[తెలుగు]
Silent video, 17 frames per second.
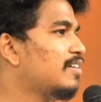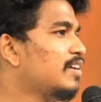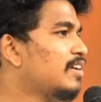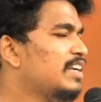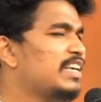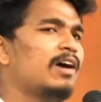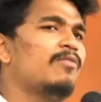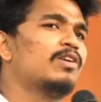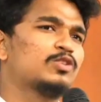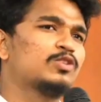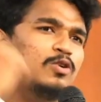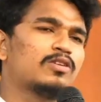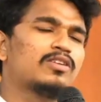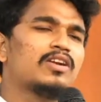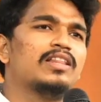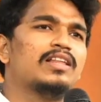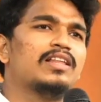ఒక్కొక్కసారి
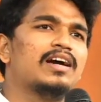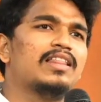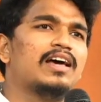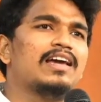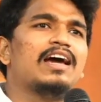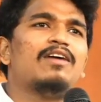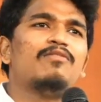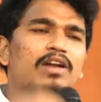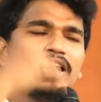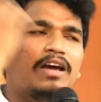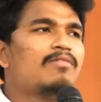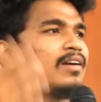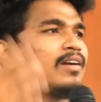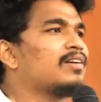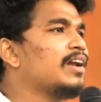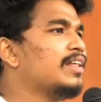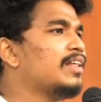ఎవరు చూడలేదు కదా
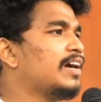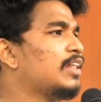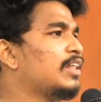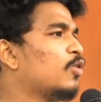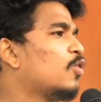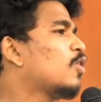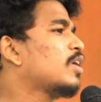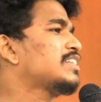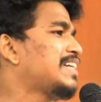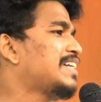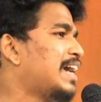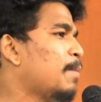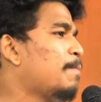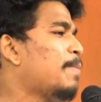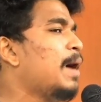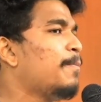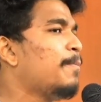ఎవరు ఏమంటలేదు కదా
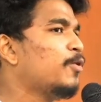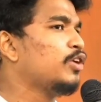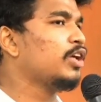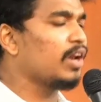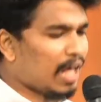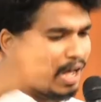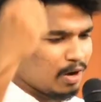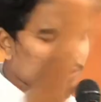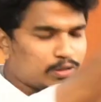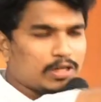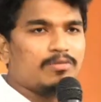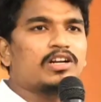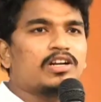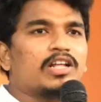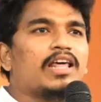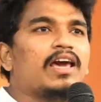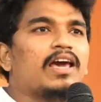ఒక్కొక్కసారి పాపం నేను
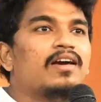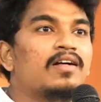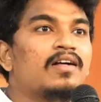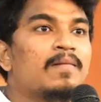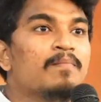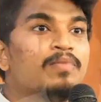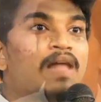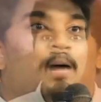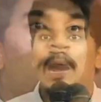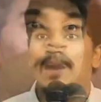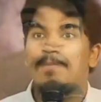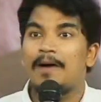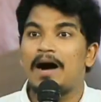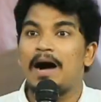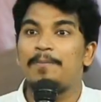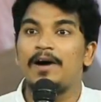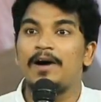లాగుతూ ఉంటుంది
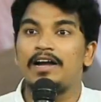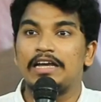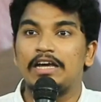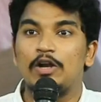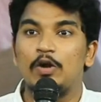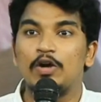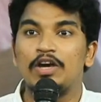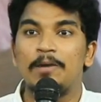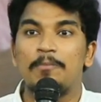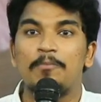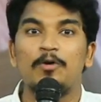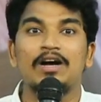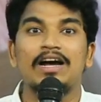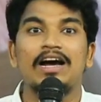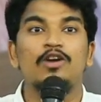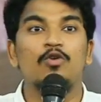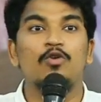ఆ పాపానికి
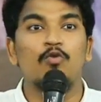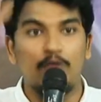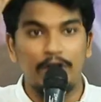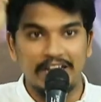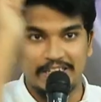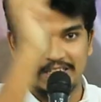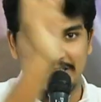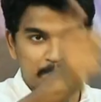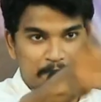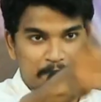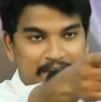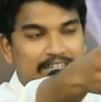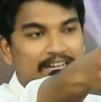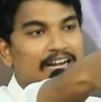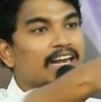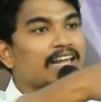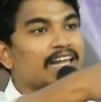లొంగిపోక నువ్వు
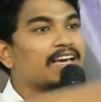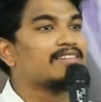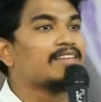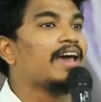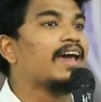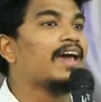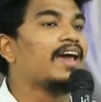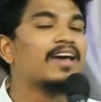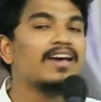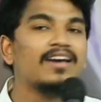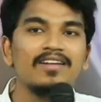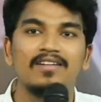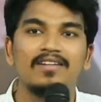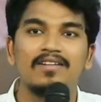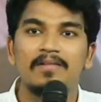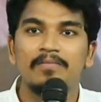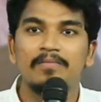విడిచి పెట్టగలిగితే
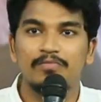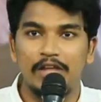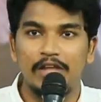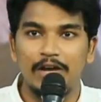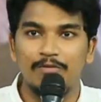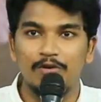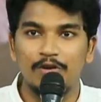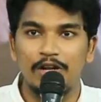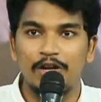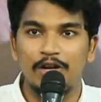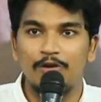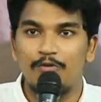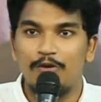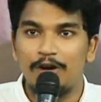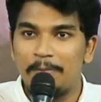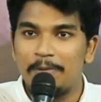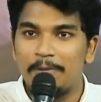
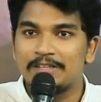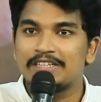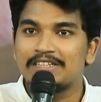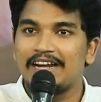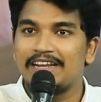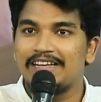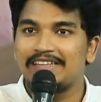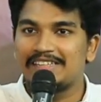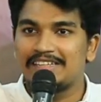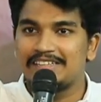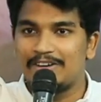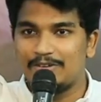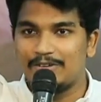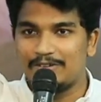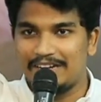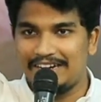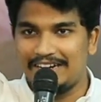దేవుడు నిన్ను
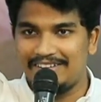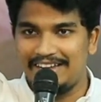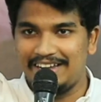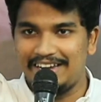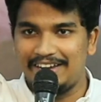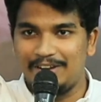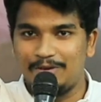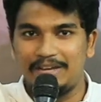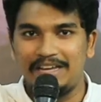విడిపించడానికి సిద్ధంగా ఉన్నాడు